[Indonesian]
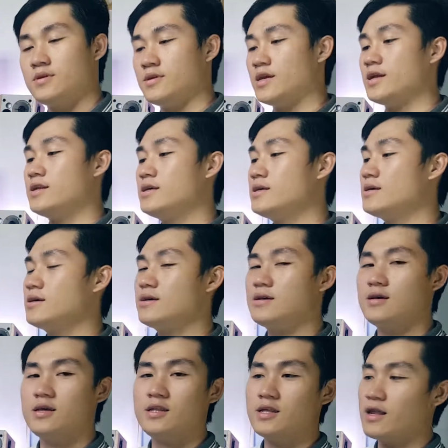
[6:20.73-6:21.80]
jadi
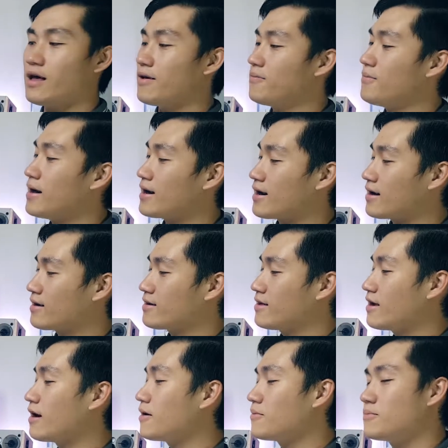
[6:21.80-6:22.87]
inilah barang
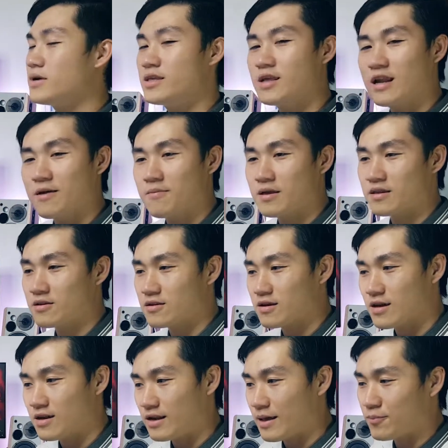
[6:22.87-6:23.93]
yang
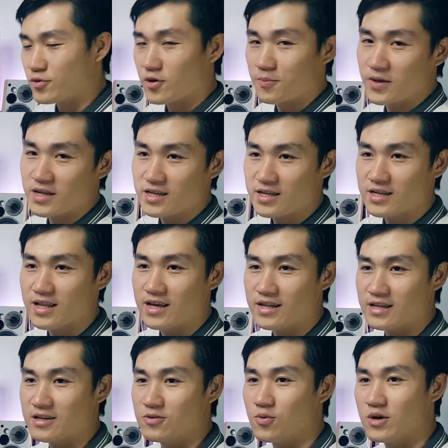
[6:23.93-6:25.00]
menyelamatkan laptop ini
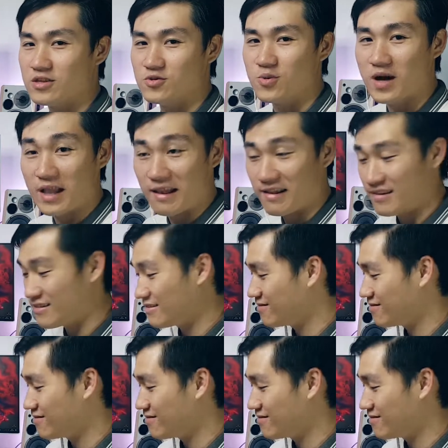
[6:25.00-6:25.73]
dari gua jual